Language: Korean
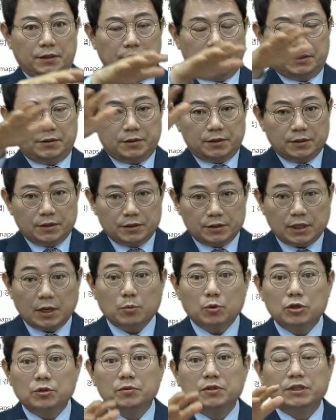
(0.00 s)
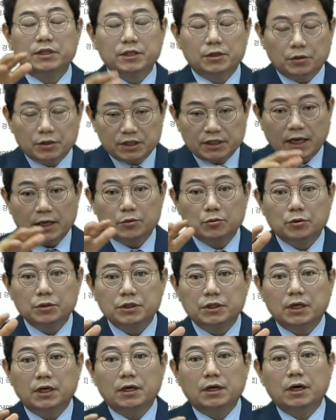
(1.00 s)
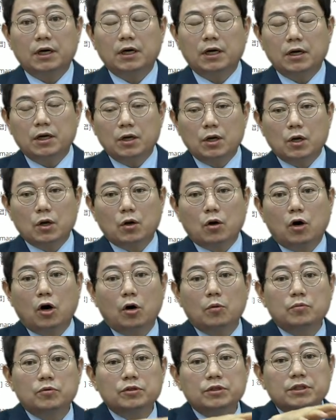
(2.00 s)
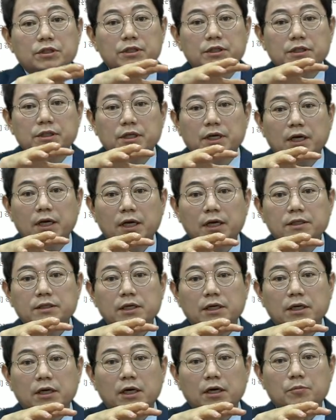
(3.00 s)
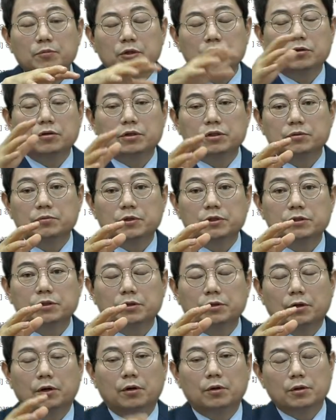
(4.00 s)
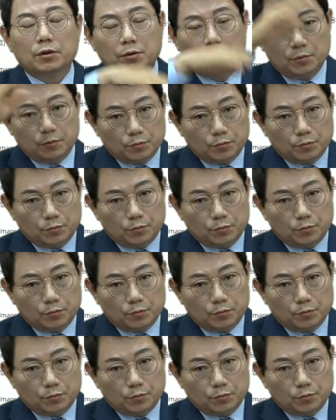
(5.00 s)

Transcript: 이게 사모님들끼리 어디 다녀오시다가 커브길에 차가 미끄러지면서요.